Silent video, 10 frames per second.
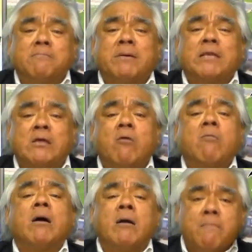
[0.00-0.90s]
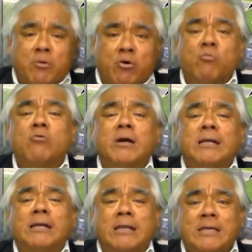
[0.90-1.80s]
Paniagua promulga
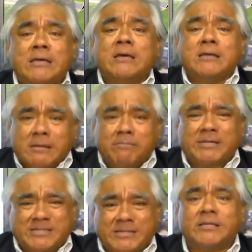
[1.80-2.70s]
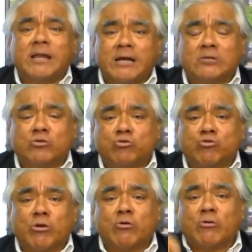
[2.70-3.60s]
la ley y el presidente Alejandro
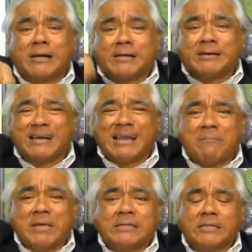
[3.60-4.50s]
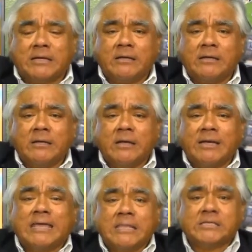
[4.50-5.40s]
Torreo la reglamenta?
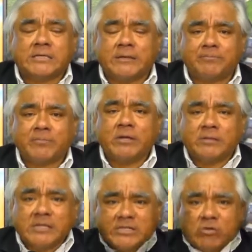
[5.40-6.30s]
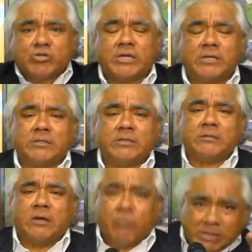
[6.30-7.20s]
¿Qué dice? Dice lo siguiente,
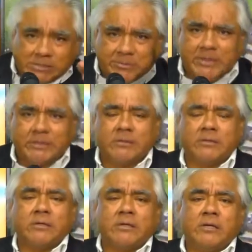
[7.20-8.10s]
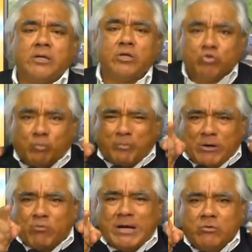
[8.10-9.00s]
acuérdense bien, tú
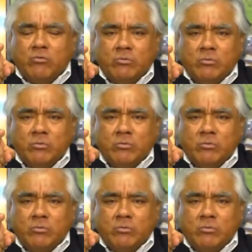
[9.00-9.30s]
peruano